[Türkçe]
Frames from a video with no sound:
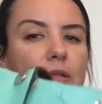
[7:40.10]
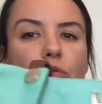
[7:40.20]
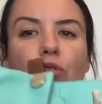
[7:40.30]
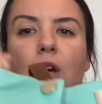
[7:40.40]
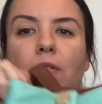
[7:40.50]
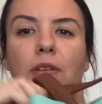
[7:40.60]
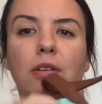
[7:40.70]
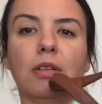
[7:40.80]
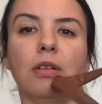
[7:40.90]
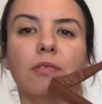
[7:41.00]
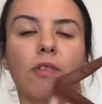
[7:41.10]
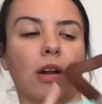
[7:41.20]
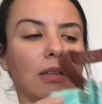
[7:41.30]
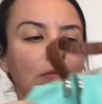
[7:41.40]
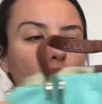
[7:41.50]
şu yanlarını.
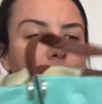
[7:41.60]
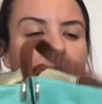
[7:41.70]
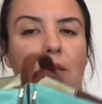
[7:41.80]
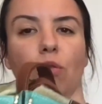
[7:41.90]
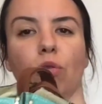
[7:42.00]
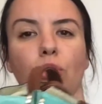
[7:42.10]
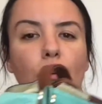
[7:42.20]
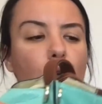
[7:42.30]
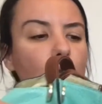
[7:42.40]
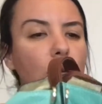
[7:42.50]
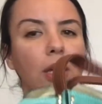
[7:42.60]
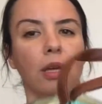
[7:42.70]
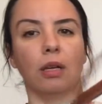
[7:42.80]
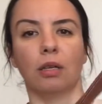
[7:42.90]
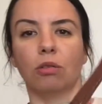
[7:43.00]
Farklı bir modelde de oluyor.
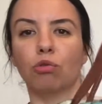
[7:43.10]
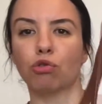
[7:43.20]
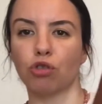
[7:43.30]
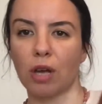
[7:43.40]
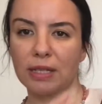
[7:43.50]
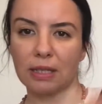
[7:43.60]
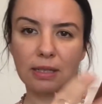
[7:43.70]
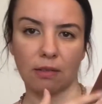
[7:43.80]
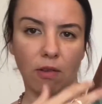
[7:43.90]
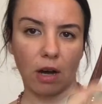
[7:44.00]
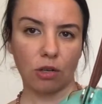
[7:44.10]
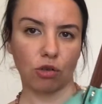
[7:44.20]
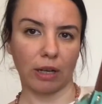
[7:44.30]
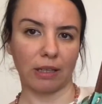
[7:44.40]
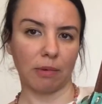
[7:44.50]
Uzun askısı var. Şu
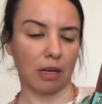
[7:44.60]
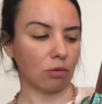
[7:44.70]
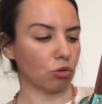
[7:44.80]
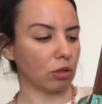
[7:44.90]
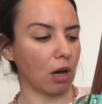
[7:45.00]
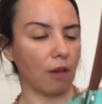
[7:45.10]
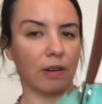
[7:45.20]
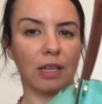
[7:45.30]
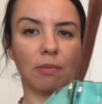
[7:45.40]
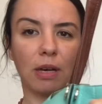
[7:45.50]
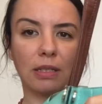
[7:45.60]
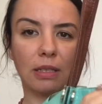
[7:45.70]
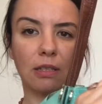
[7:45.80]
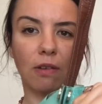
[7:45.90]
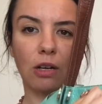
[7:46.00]
şekilde biraz uzun kahverengi bir
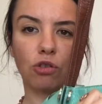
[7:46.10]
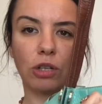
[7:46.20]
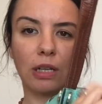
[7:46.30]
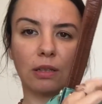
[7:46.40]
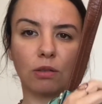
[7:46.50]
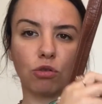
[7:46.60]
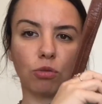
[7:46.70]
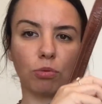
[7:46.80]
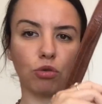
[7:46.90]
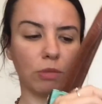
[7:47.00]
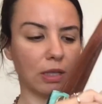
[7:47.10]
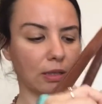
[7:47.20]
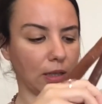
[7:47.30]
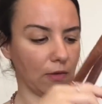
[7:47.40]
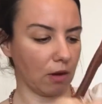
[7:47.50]
askısı var. Şu şekilde küçük bir düğme
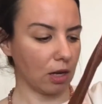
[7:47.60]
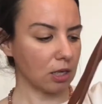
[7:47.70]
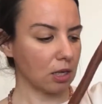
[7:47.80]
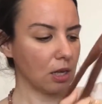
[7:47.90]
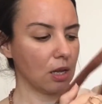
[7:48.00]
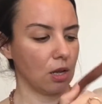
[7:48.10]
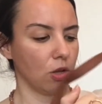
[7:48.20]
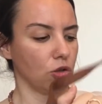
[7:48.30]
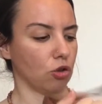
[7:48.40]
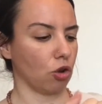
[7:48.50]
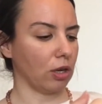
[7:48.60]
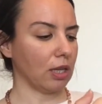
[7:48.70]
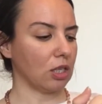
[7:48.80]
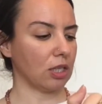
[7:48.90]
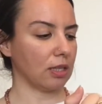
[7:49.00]
detayı var. Şöyle
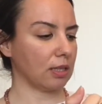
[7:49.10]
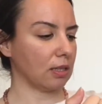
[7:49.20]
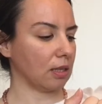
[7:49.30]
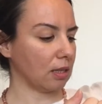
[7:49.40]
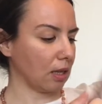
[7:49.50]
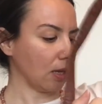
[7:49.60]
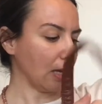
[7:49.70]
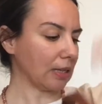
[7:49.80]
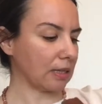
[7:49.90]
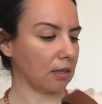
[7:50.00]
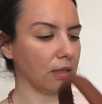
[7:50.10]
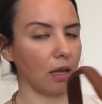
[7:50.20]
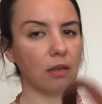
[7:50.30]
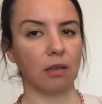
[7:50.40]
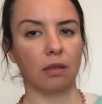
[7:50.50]
içerisinde de
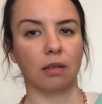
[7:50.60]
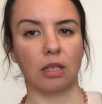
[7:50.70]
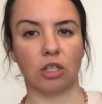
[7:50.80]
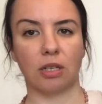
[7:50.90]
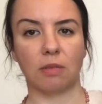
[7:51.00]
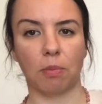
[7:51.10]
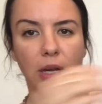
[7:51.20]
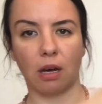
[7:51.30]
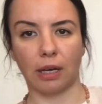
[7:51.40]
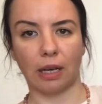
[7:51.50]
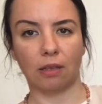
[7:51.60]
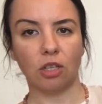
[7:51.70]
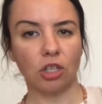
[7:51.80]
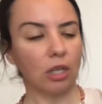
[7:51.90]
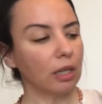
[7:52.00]
ekstradan içerisi bayağı
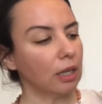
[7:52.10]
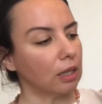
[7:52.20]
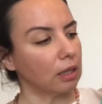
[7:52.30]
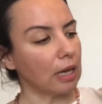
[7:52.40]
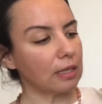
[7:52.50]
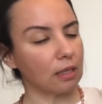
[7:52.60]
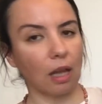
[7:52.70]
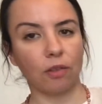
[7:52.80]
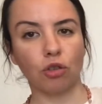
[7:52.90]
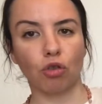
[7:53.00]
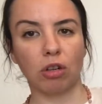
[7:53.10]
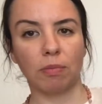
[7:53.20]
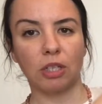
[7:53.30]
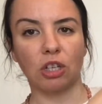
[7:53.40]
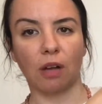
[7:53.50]
geniş. Ekstradan da şöyle
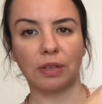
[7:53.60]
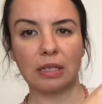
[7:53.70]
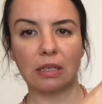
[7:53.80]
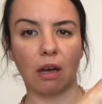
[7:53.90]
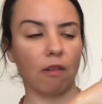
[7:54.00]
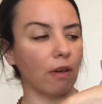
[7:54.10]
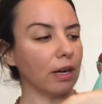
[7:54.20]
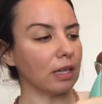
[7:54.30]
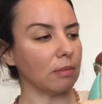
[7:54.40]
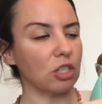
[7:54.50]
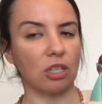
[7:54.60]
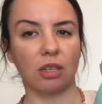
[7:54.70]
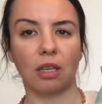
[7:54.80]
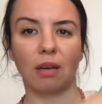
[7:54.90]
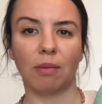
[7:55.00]
bir çantası daha var. Hem
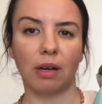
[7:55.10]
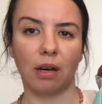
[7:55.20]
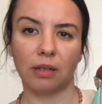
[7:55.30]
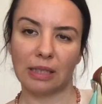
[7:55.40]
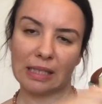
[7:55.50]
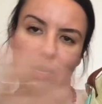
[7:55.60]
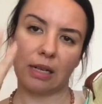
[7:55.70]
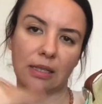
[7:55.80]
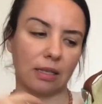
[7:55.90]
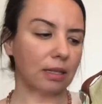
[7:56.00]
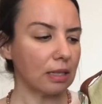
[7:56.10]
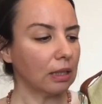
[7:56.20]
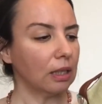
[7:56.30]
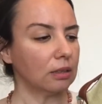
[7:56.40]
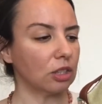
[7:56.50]
içinde hem isterseniz
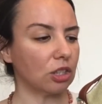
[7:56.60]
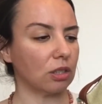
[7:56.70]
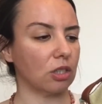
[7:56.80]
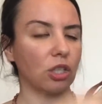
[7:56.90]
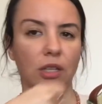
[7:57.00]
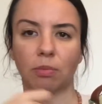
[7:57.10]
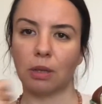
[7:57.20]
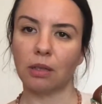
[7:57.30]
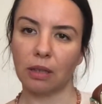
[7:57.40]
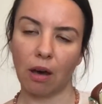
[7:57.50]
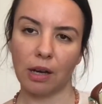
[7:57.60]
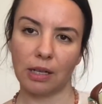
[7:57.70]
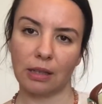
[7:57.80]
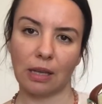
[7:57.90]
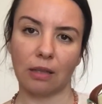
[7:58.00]
dışına çıkarıp da
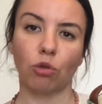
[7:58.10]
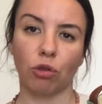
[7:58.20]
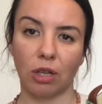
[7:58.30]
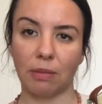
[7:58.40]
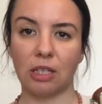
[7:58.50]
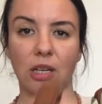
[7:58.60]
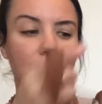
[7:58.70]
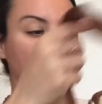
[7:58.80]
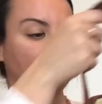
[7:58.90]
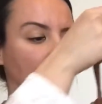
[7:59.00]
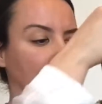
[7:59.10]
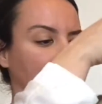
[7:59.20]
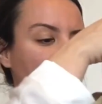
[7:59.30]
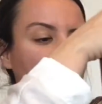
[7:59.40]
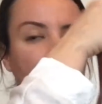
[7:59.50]
ayrıyetten de kullanabileceğiniz bir eki var